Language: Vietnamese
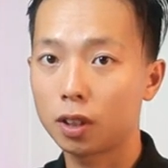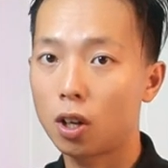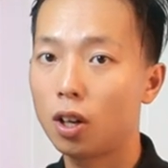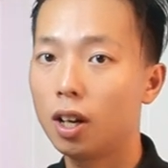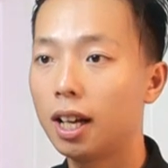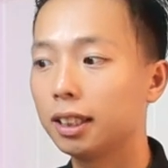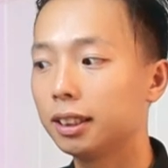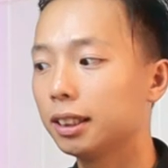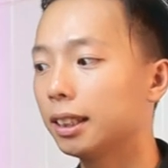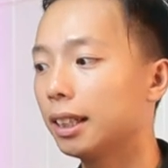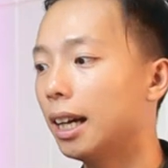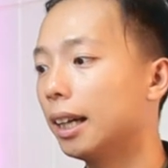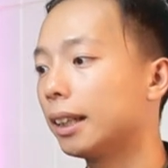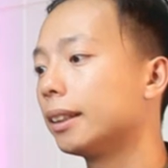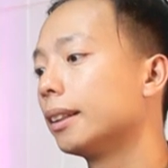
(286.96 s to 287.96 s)
Đó là những
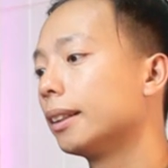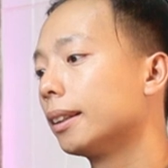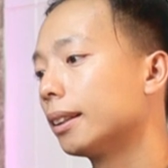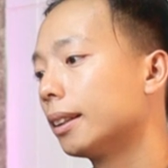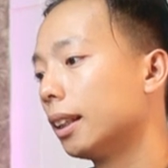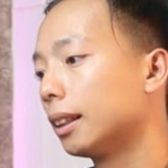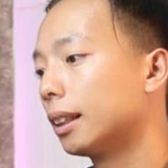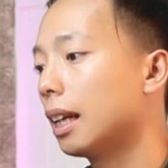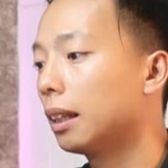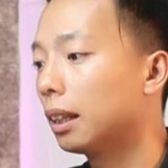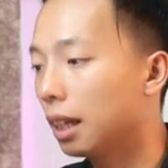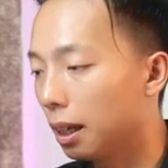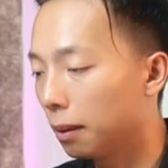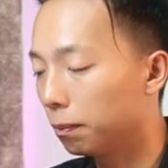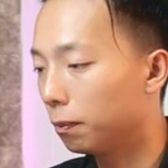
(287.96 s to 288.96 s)
cái ảnh cần can
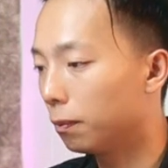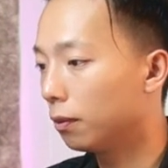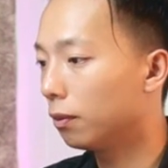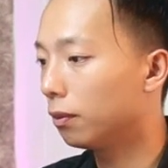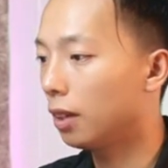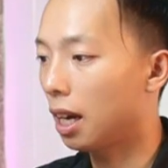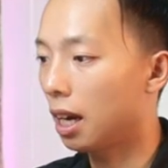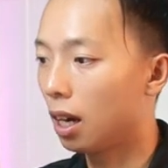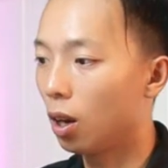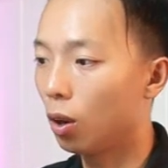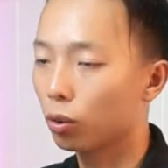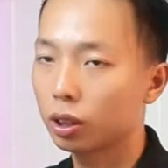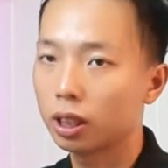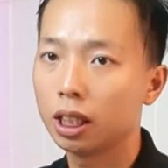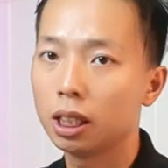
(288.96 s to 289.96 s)
thiệp và
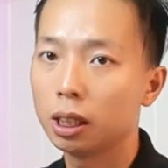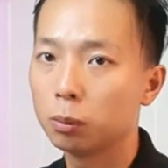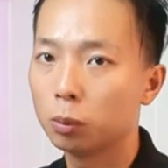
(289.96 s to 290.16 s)
hậu kỳ